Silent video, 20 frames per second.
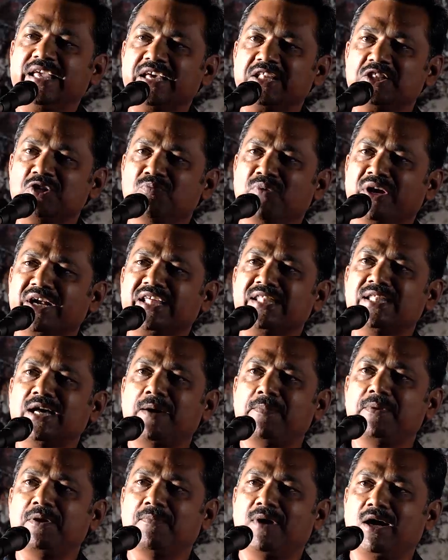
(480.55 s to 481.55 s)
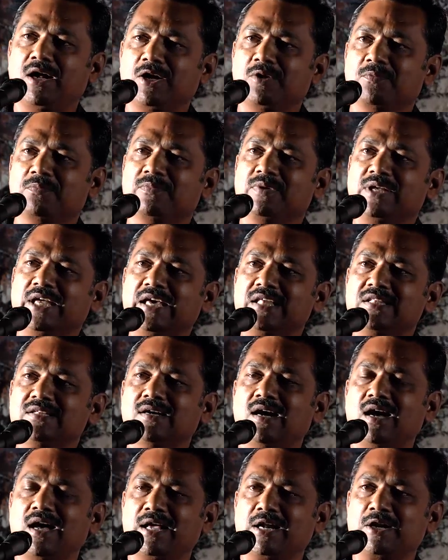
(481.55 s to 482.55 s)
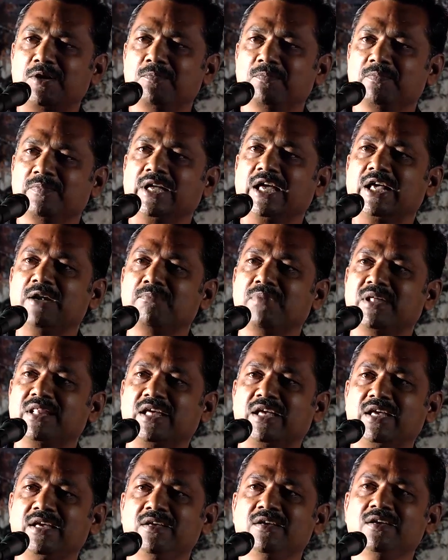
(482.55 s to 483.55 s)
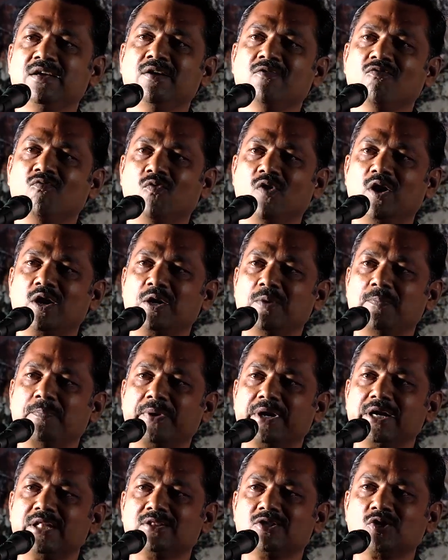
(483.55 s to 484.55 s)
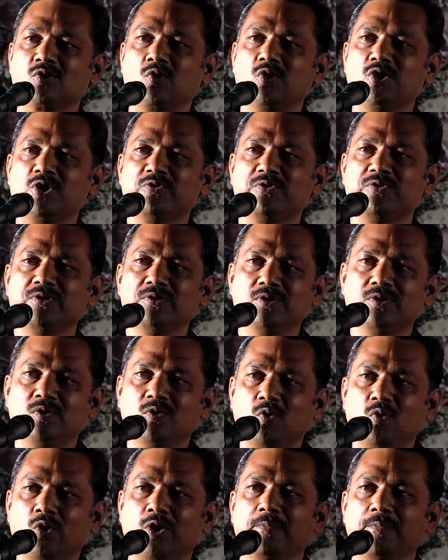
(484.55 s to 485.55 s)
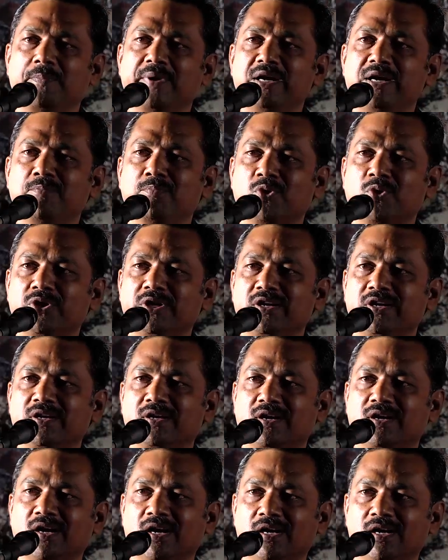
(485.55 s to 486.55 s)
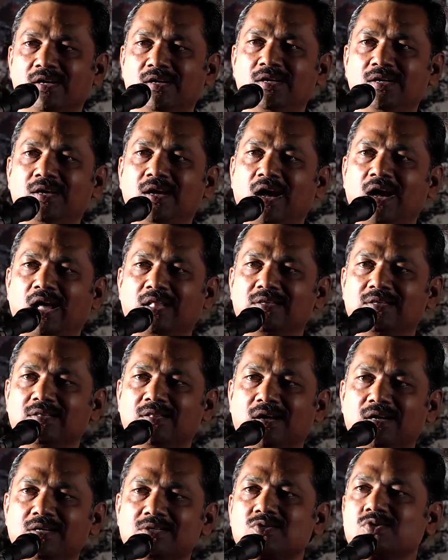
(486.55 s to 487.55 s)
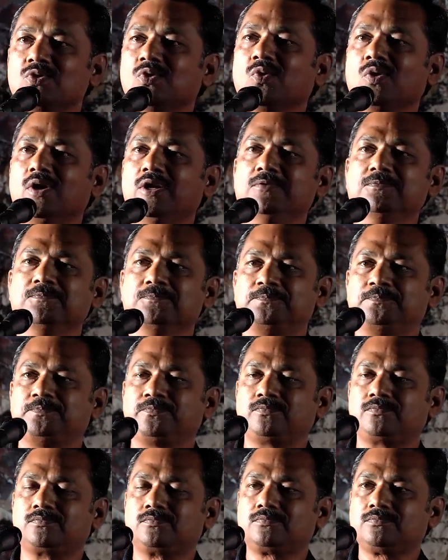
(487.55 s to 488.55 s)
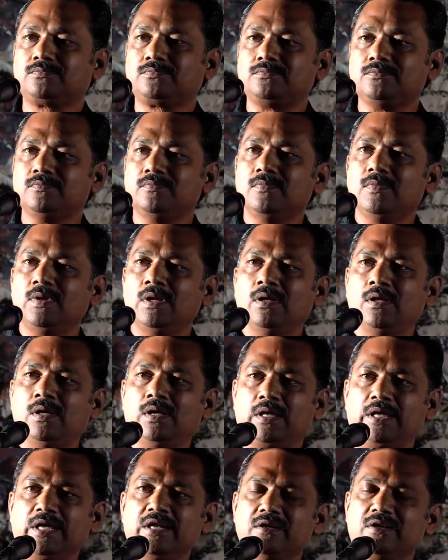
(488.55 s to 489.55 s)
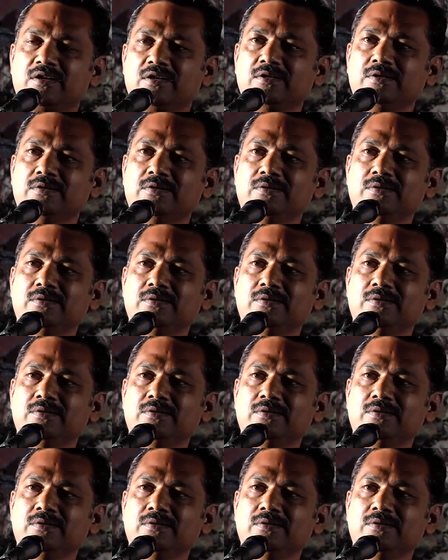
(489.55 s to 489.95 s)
எது மனிதாபிமானம் எது அறம் என்பதை வகுப்பெடுத்து கொண்டு ஒரு பெண் போயிருக்கிறாள் அதுதான் ஸ்னோலின் இன்று